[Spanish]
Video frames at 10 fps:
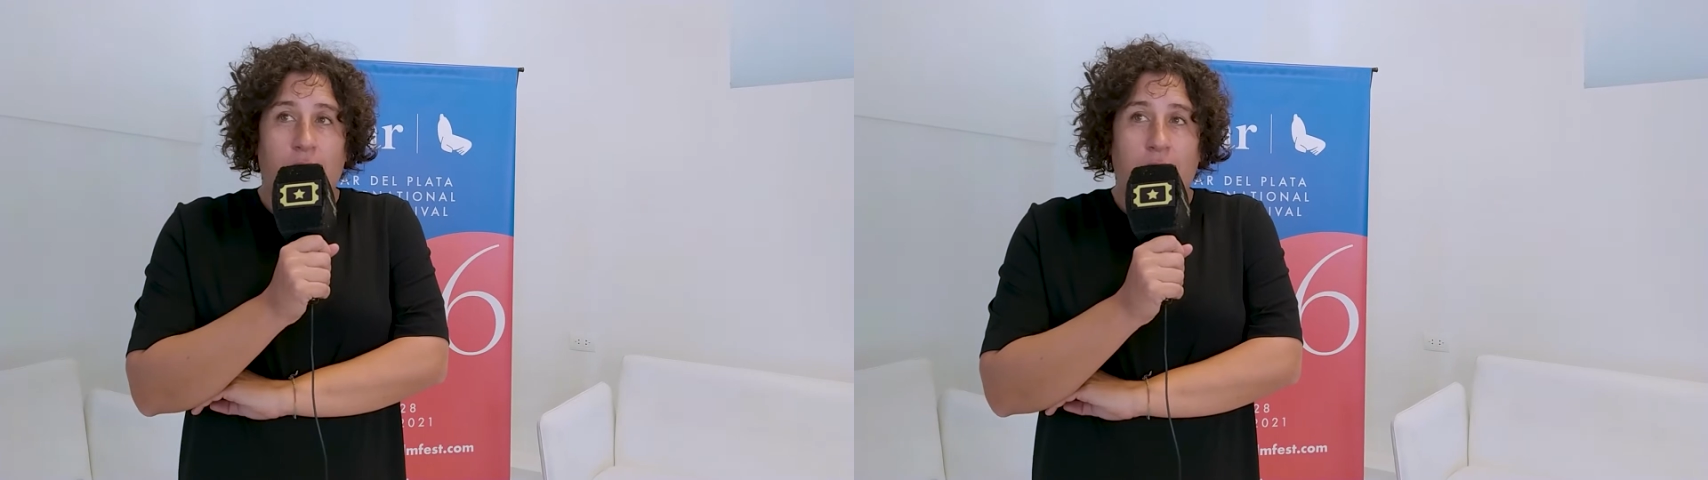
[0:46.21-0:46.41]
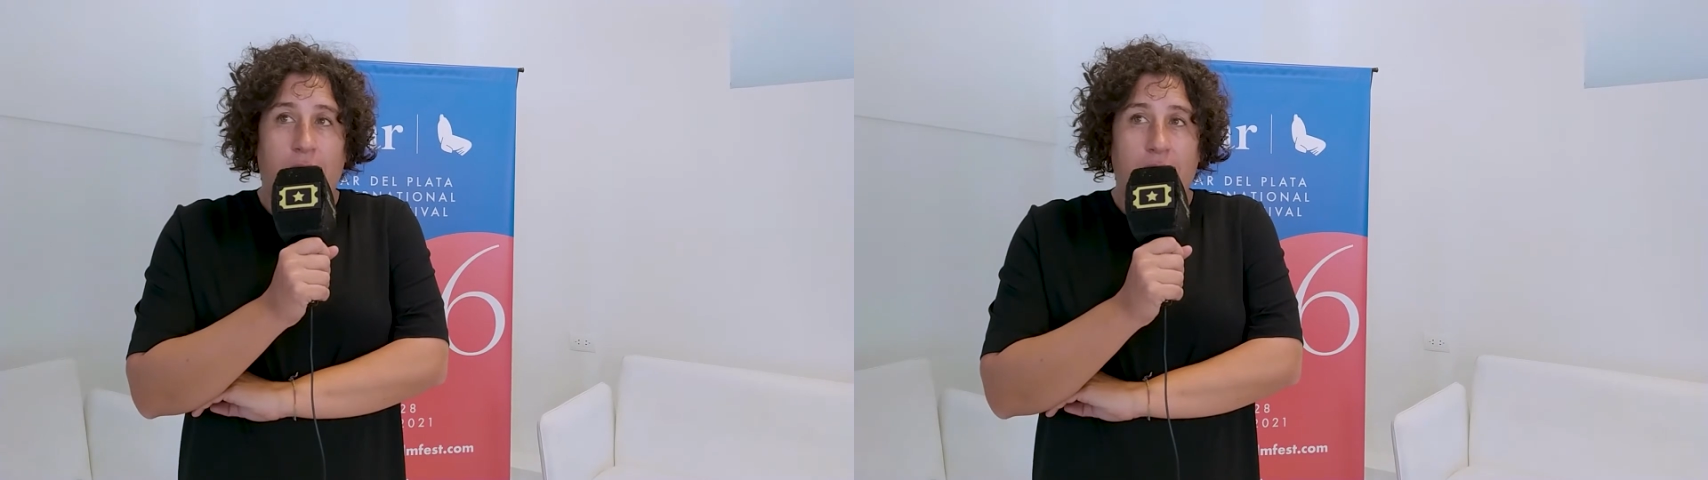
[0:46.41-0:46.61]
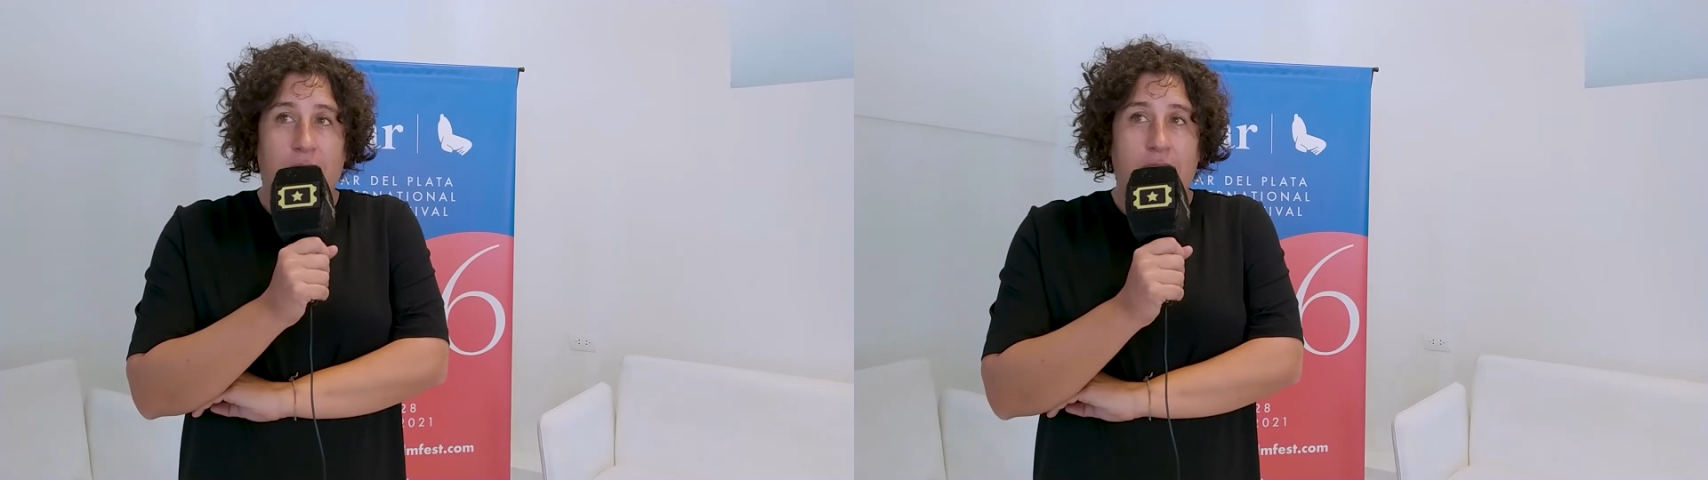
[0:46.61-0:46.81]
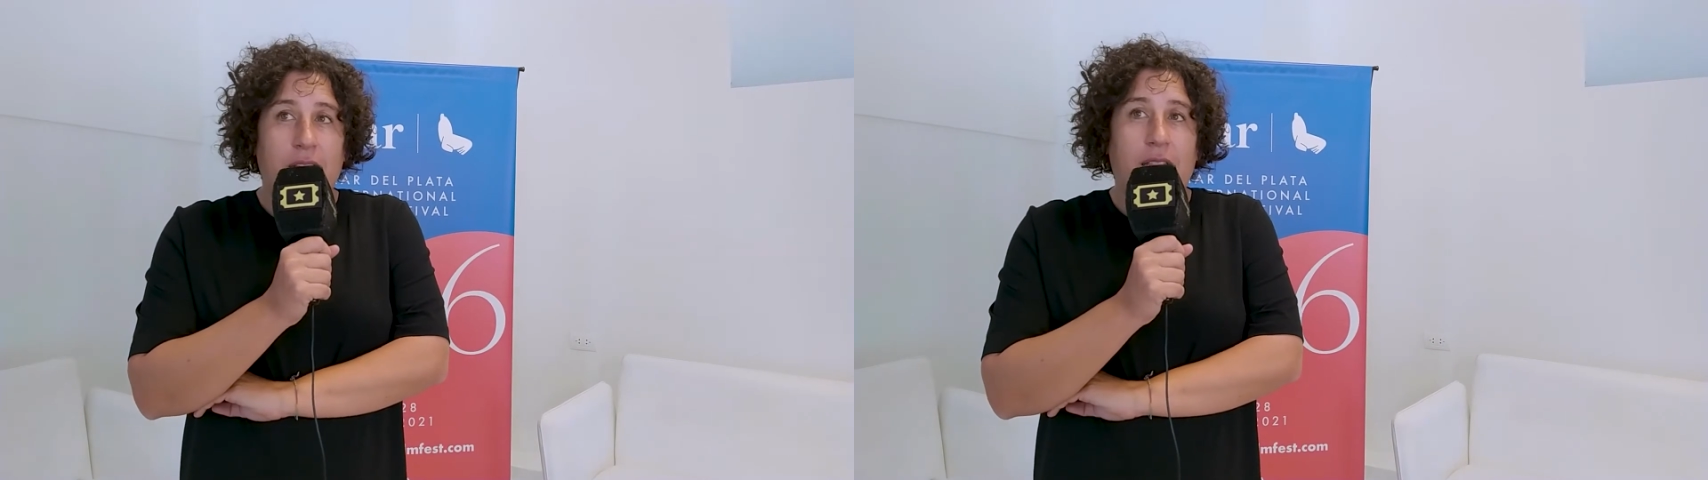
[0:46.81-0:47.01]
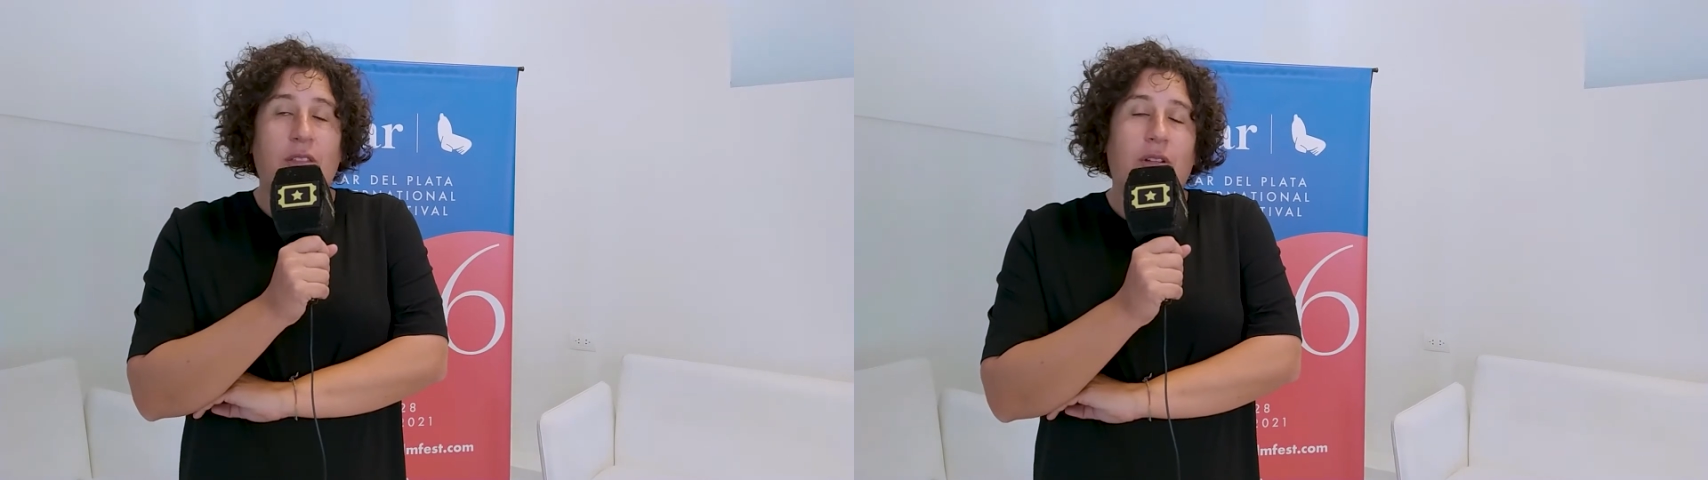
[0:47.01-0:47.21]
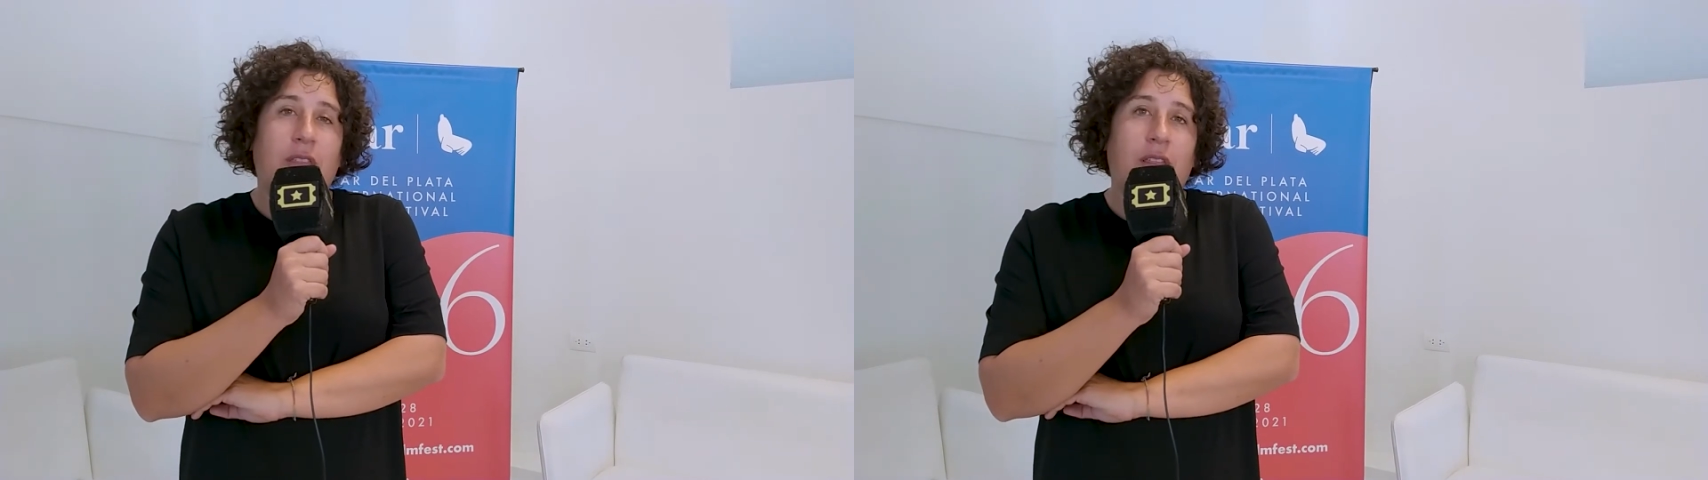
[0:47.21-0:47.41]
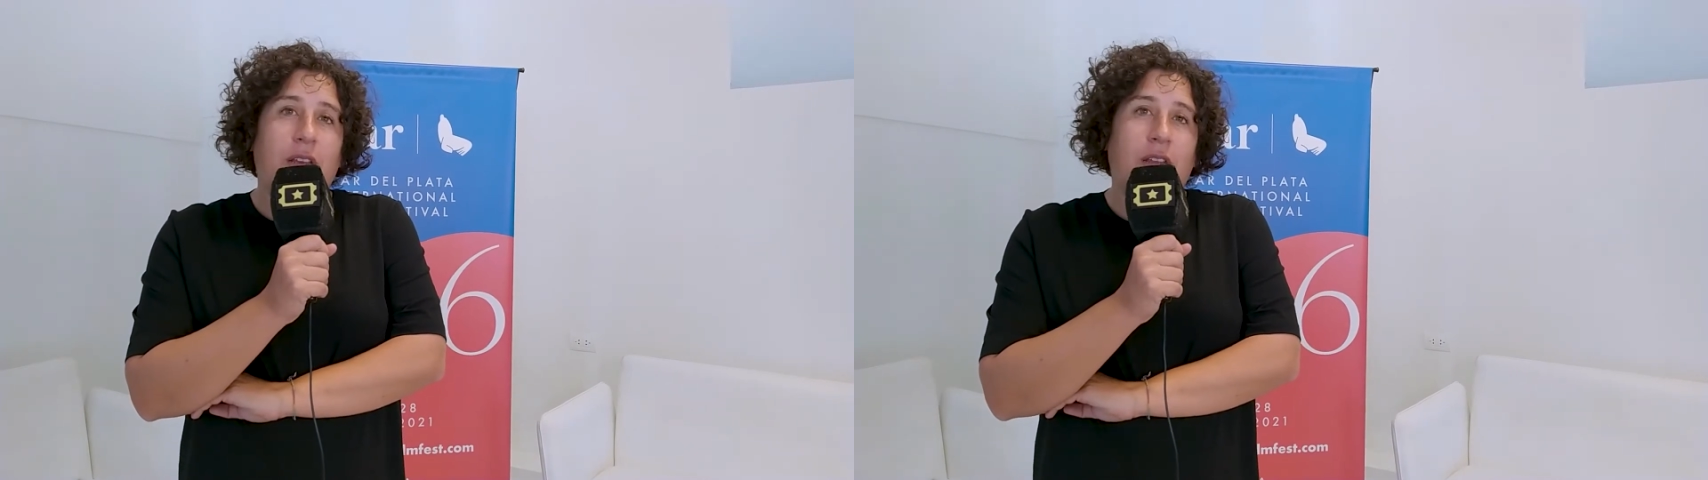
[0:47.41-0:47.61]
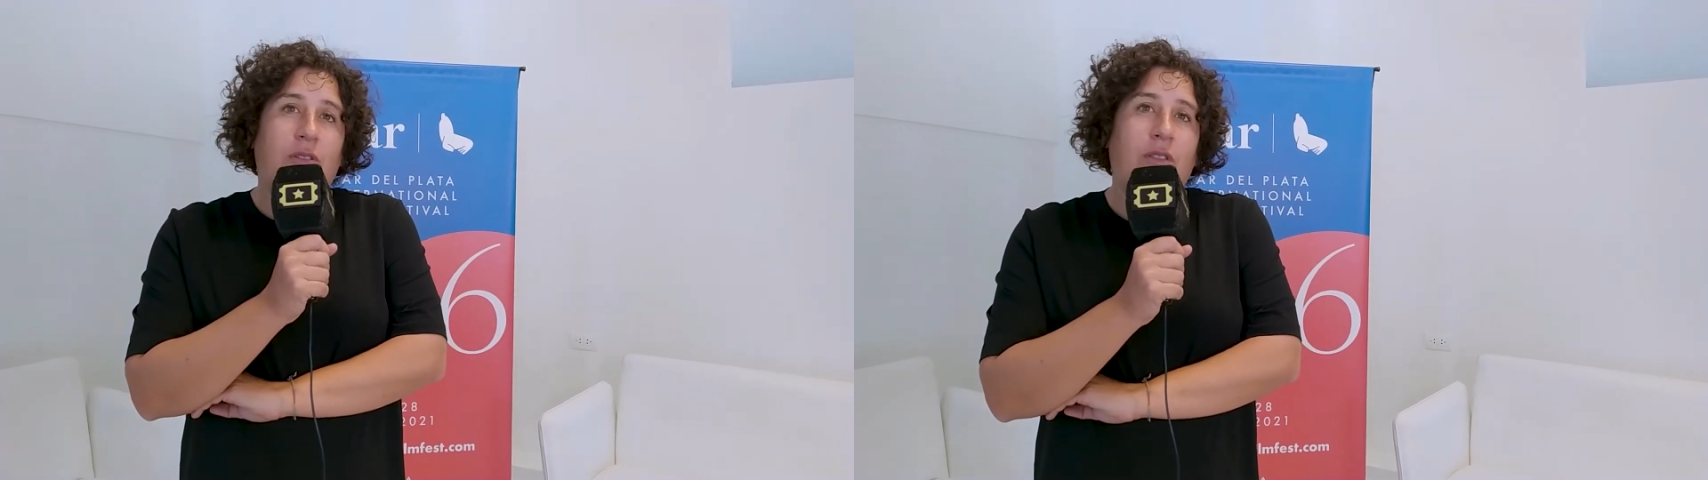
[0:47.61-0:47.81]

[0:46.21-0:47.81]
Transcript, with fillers: y en ese sentido el cine ¿no?